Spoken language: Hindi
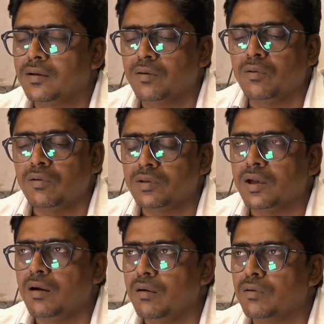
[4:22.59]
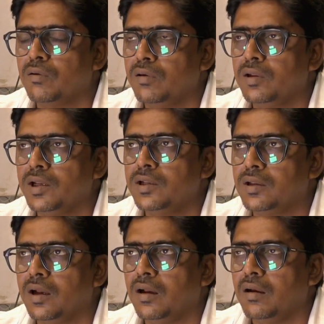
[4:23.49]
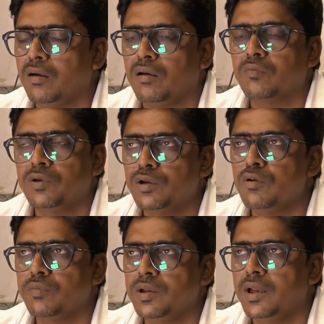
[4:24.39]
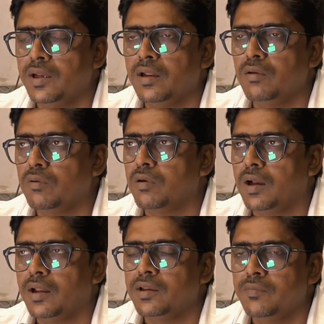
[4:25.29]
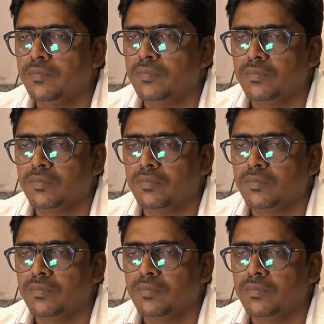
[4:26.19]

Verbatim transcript: कि कौन था और कौन नहीं था और वीडियो भी है ना लोग हलीम